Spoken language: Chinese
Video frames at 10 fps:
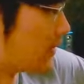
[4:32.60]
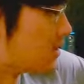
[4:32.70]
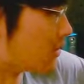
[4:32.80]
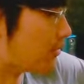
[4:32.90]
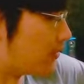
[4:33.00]
非
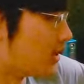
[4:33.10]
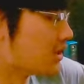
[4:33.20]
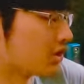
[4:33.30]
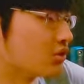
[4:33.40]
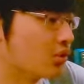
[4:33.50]
常非
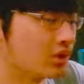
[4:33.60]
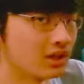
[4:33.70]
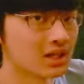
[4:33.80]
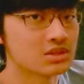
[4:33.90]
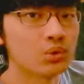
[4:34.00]
常的柔
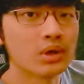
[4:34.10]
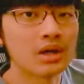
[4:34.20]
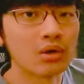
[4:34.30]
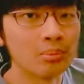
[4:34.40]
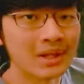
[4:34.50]
和，它只会
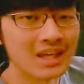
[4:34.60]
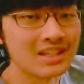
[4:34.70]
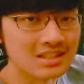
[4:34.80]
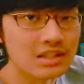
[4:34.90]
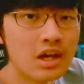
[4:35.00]
让我们的
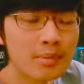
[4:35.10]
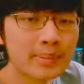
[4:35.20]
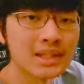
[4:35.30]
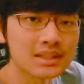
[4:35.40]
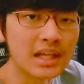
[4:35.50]
影子
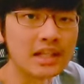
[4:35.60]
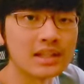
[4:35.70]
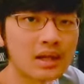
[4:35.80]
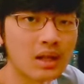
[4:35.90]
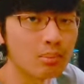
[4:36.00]
变淡，
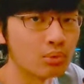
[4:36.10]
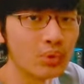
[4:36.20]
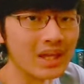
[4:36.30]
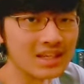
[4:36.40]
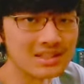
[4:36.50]
但它不
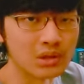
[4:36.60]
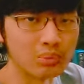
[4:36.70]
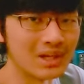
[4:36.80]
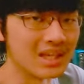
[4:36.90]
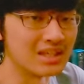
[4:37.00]
会影响
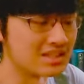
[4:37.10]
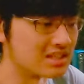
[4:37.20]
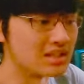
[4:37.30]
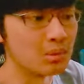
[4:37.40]
我们的影子，